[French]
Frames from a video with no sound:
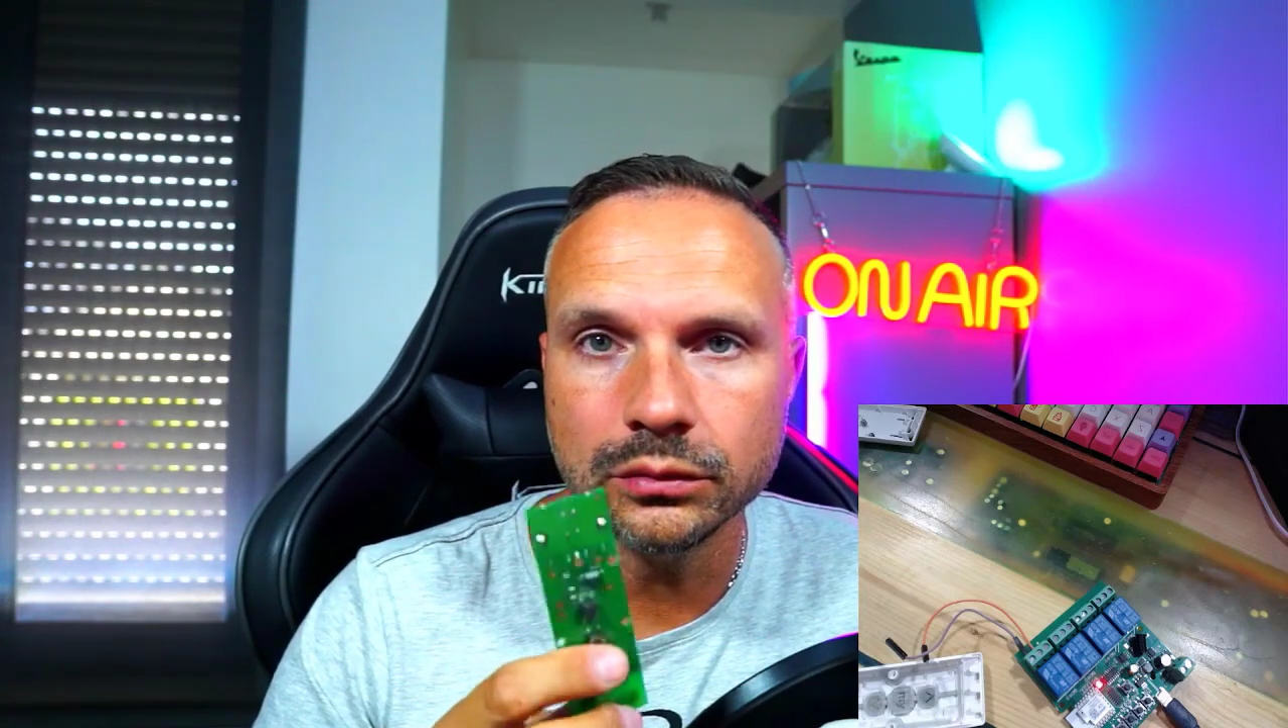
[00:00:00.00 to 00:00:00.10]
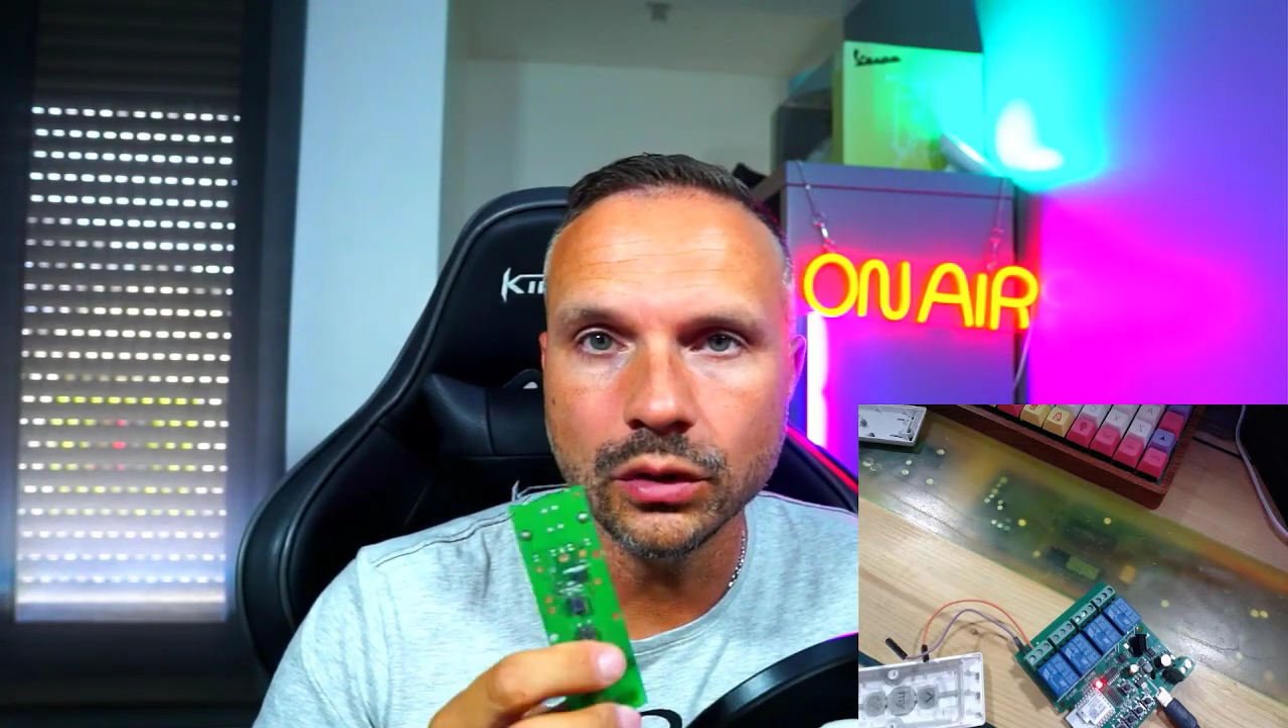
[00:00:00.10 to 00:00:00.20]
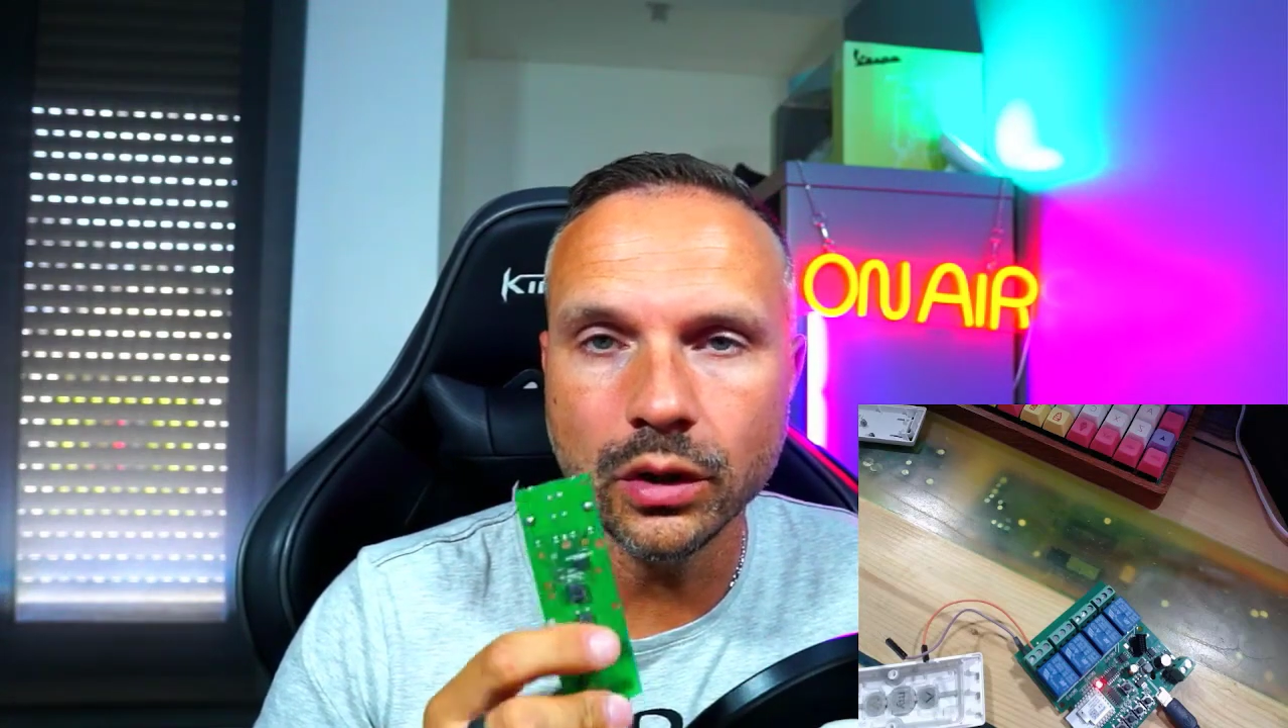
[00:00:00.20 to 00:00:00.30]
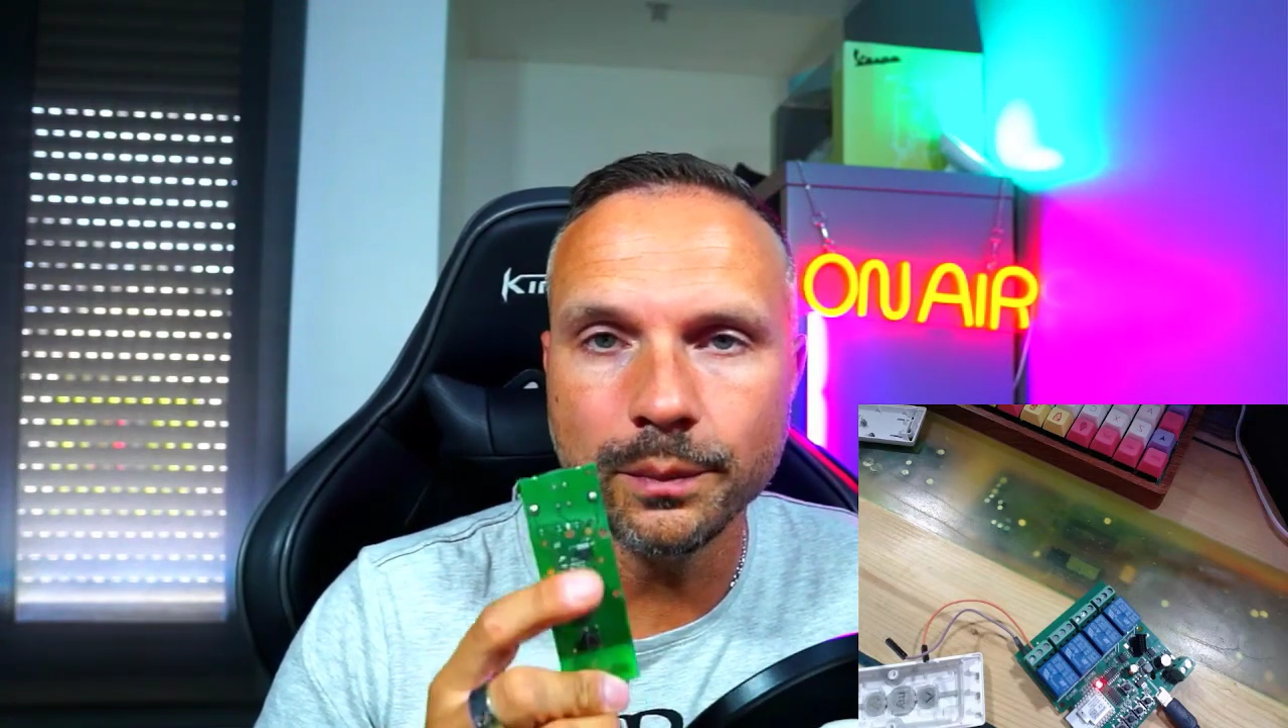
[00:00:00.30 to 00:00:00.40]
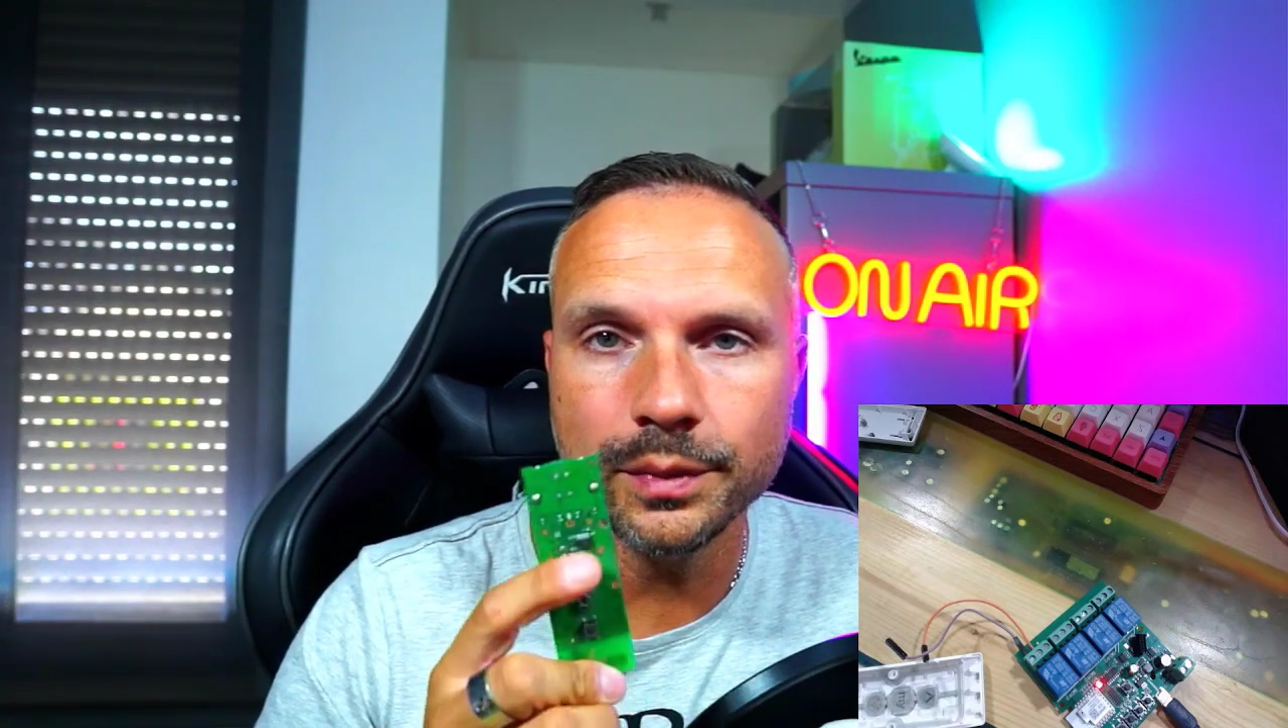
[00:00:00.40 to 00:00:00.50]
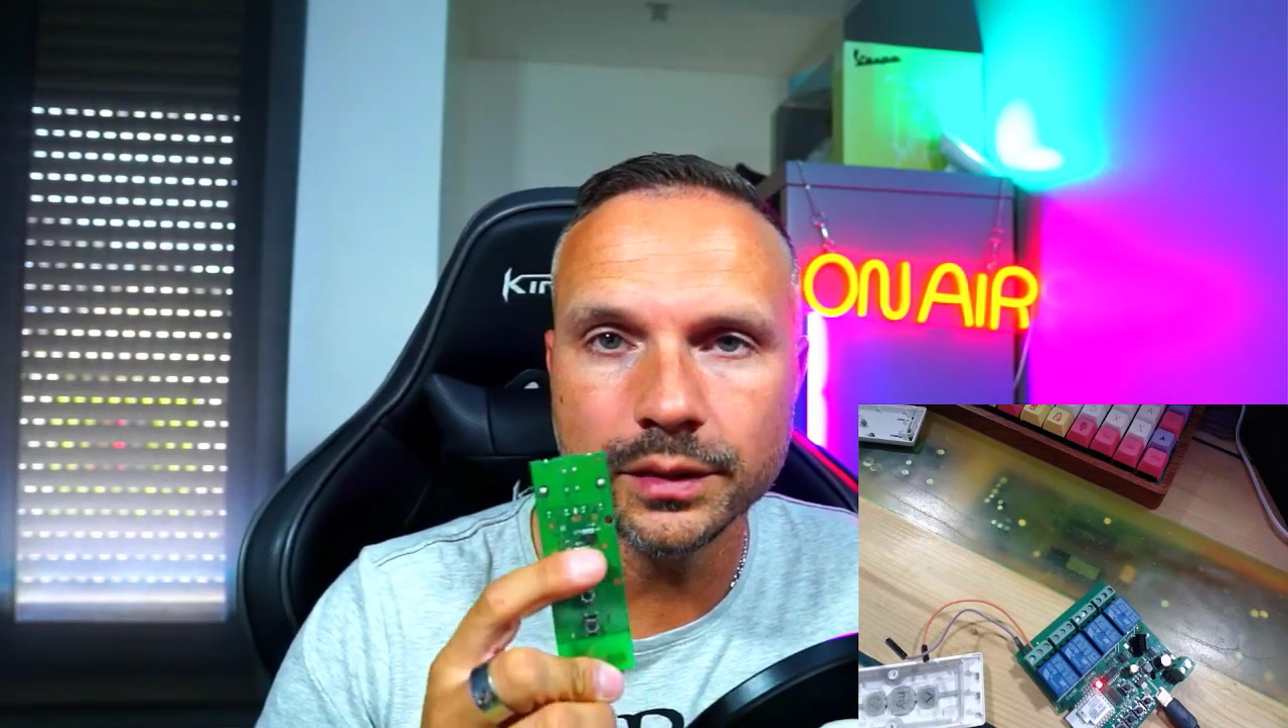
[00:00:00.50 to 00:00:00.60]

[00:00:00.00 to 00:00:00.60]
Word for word: up,